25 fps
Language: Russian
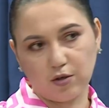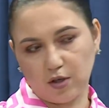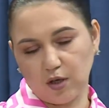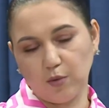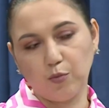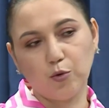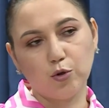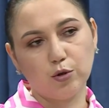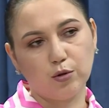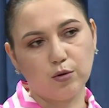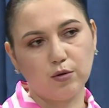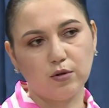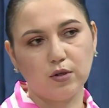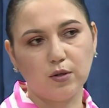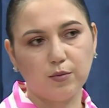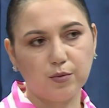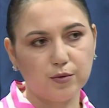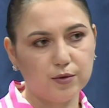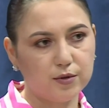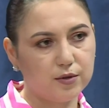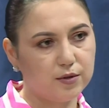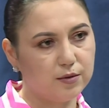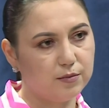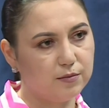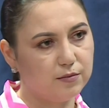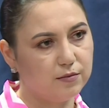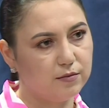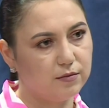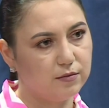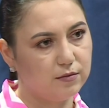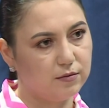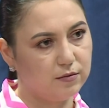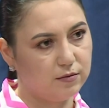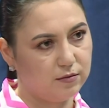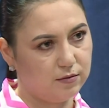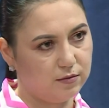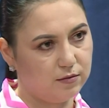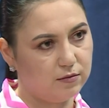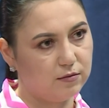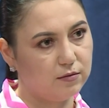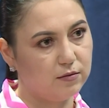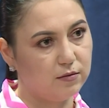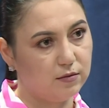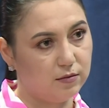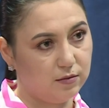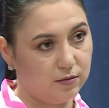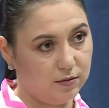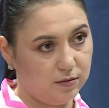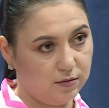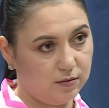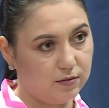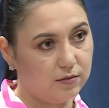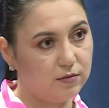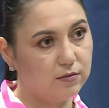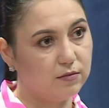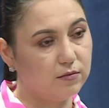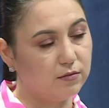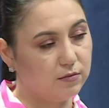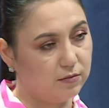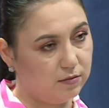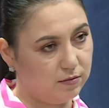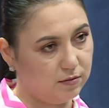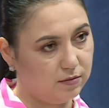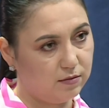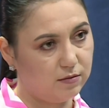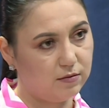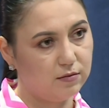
работают, допустим? Да, есть. Угу